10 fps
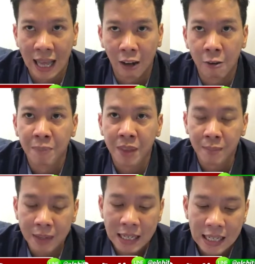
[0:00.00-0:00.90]
แล้ว
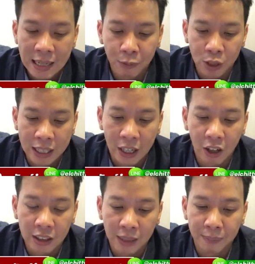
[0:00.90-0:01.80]
ปีนี้นาโปลี
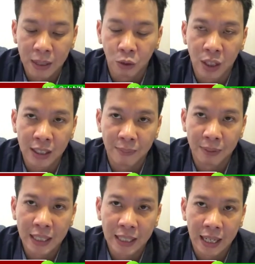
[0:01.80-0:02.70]
ก็จะไปลุ้นกันเต็ม
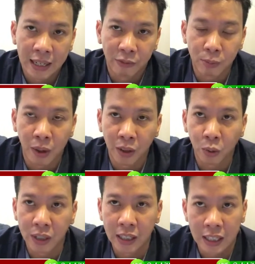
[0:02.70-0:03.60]
ที่ในฟุตบอล
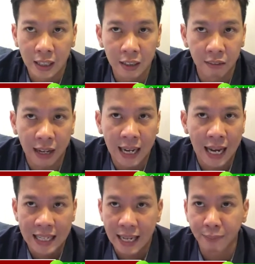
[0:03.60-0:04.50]
ถ้วยที่เหลือก็คือรายกา
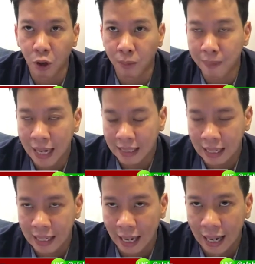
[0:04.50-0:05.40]
รนี้ครับโคปาอิตา
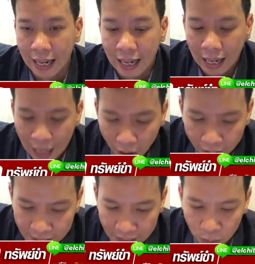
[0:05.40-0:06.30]
เลียแล้วก็
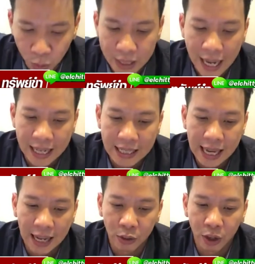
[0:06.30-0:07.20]
อีกหนึ่งถ้วยใหญ่
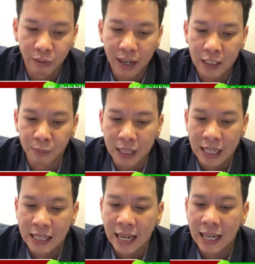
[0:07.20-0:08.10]
อย่างยูเอฟ่าแชมเปี้ยนลี
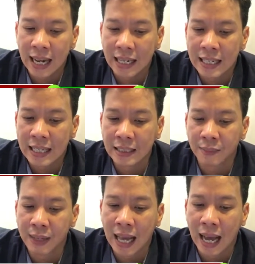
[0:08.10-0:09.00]
กในขณะที่อินเตอ
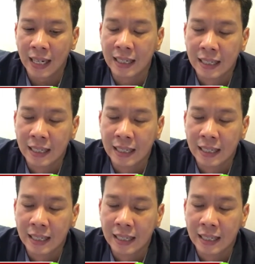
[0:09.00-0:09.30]
ร์มิลาน